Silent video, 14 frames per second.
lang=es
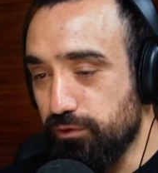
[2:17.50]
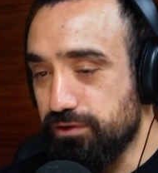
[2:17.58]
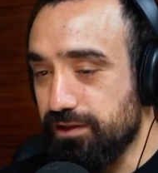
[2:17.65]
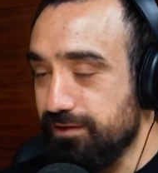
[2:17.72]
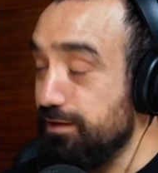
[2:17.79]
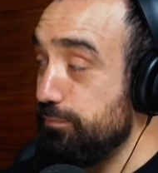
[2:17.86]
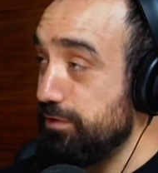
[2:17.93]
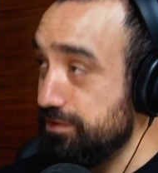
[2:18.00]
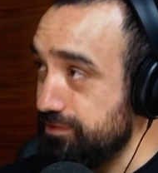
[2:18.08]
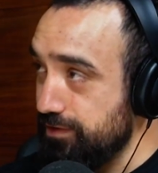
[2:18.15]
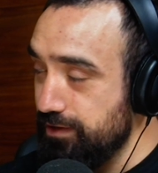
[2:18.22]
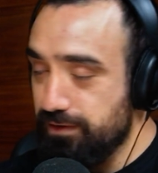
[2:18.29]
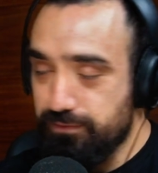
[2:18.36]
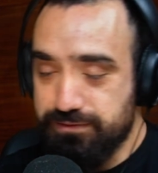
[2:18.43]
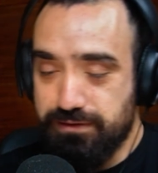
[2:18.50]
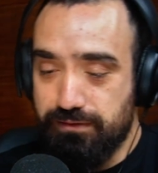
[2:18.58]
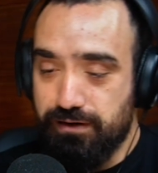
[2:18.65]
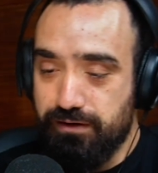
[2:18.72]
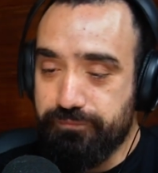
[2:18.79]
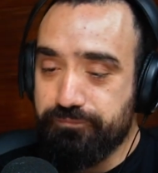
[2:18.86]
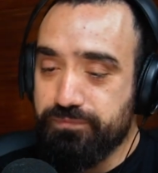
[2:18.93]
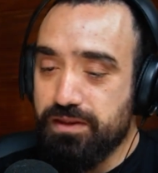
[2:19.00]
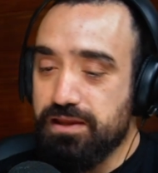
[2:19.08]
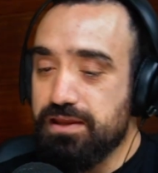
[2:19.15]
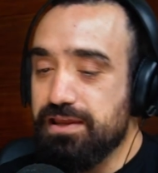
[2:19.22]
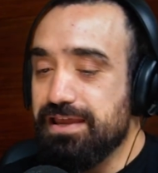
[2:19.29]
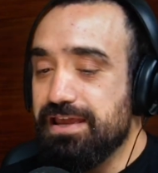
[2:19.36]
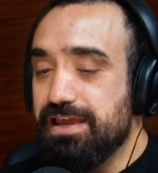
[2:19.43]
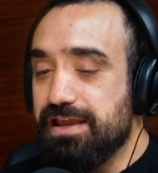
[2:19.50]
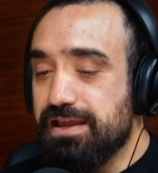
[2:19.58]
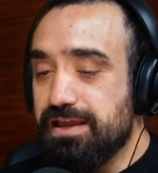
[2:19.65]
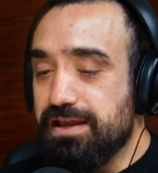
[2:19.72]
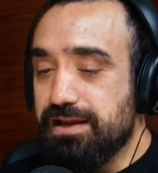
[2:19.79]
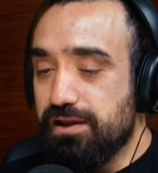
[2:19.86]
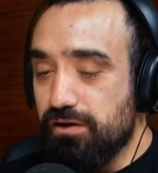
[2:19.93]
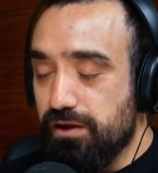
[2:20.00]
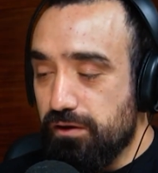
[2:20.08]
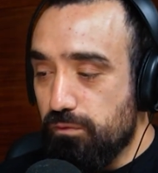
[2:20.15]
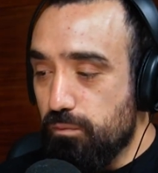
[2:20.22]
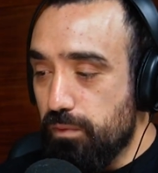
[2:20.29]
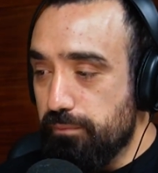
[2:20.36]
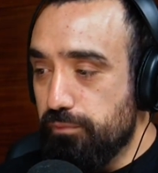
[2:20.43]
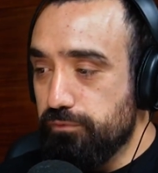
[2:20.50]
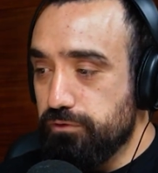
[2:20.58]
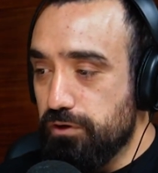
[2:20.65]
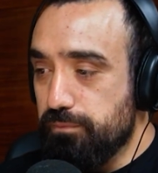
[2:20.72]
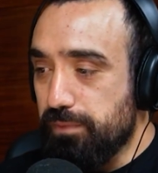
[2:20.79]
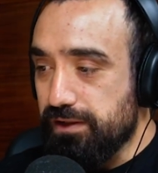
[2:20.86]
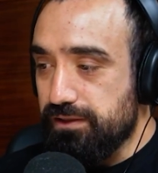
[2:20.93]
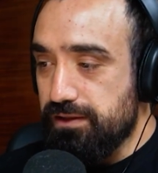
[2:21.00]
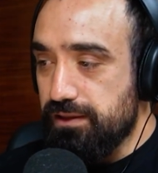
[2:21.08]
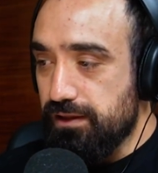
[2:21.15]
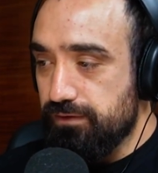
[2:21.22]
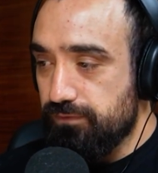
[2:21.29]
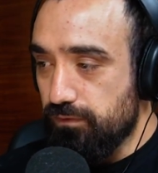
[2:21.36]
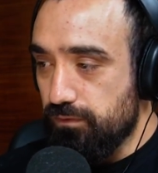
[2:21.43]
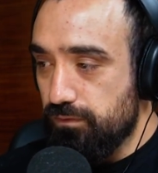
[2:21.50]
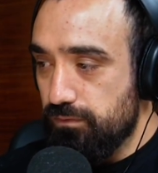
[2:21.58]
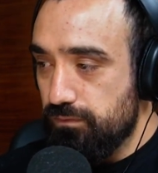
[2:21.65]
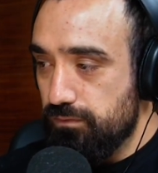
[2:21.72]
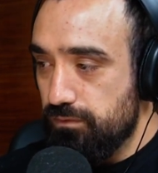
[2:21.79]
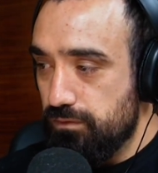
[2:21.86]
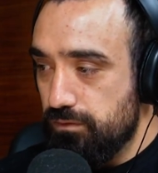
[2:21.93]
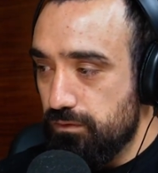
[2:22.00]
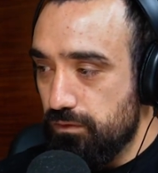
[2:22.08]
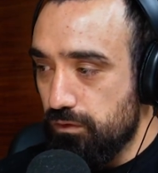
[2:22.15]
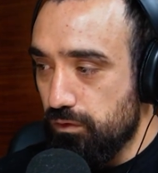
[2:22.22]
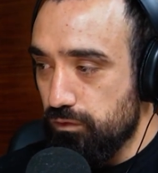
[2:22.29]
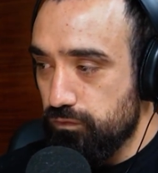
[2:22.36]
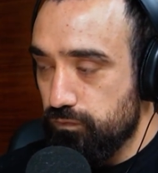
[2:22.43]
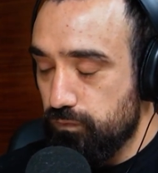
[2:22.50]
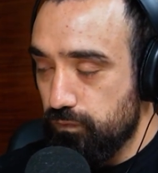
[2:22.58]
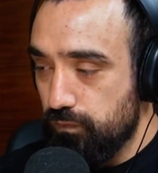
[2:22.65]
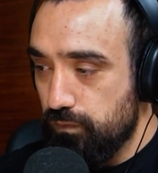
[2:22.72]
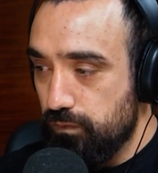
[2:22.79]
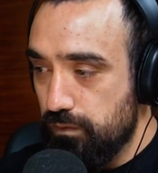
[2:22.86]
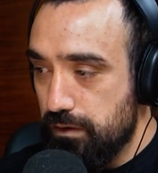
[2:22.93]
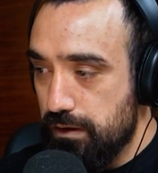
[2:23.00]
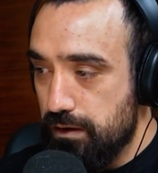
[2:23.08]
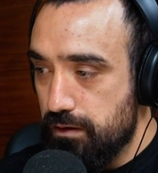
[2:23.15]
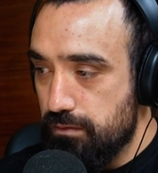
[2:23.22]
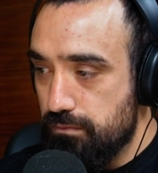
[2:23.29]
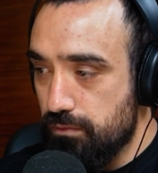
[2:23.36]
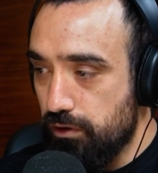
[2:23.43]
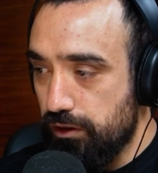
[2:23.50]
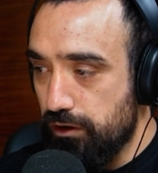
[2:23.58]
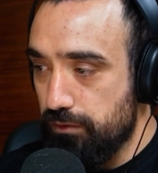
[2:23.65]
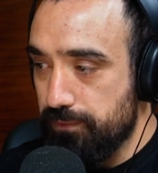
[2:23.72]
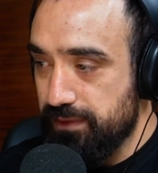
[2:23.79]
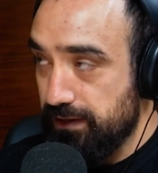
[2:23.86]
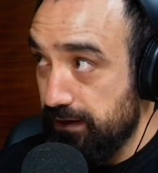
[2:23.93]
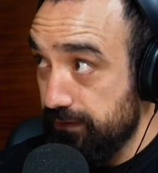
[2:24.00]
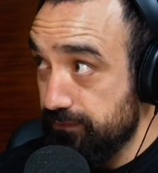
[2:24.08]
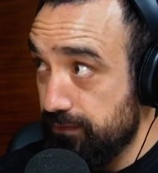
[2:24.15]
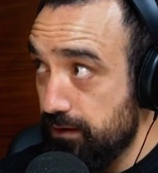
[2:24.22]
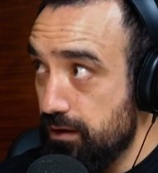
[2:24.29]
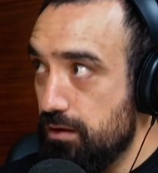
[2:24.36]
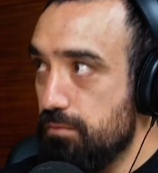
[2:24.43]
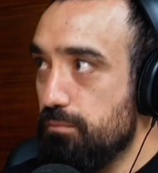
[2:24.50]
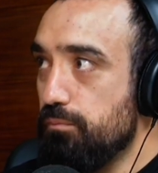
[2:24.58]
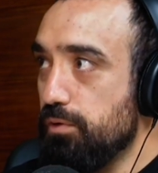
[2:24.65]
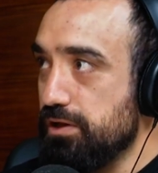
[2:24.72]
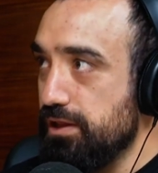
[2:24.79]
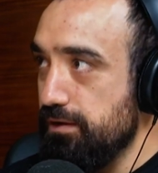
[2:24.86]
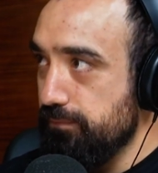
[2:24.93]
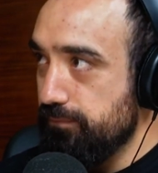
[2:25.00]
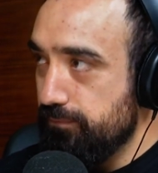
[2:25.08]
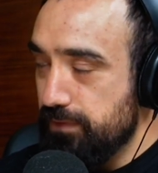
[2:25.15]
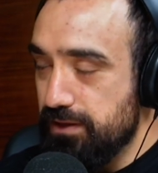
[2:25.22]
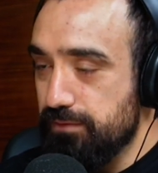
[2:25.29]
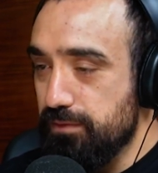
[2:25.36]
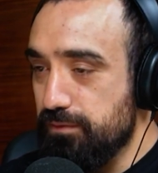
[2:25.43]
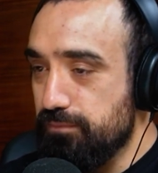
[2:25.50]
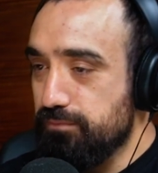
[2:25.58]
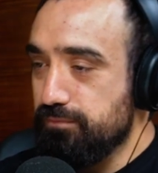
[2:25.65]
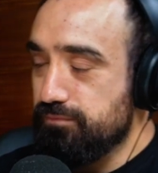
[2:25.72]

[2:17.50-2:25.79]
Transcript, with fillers: podcast de aprendizaje que vamos a hablar Creo que un buen punto de partida son los modelos mentales. Porque, y, y